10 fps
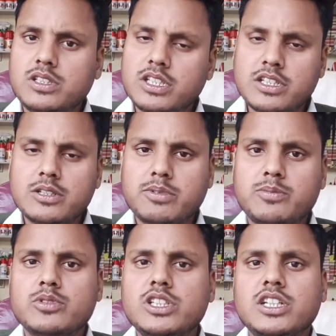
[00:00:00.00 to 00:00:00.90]
ये एक
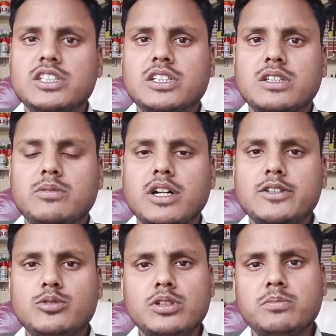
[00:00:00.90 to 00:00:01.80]
फफूंदी नाशक दवा है
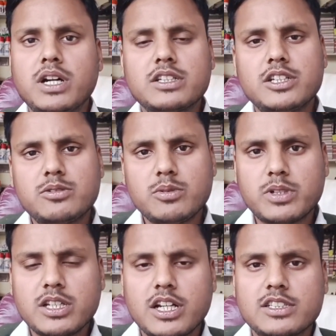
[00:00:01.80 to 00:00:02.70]
जो कि मार्केट में
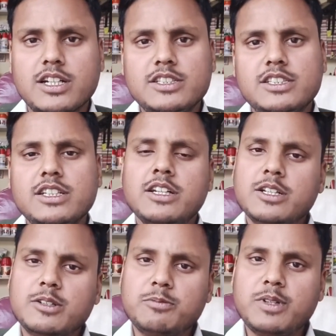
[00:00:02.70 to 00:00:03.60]
बड़े आसानी से
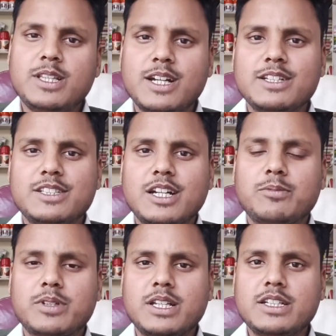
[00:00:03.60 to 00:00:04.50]
मिल जाएगी
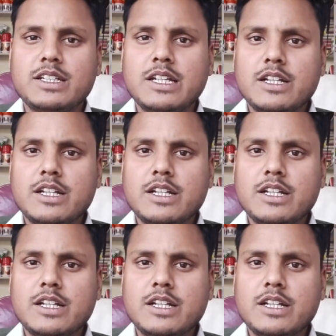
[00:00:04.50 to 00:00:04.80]
आपके लिए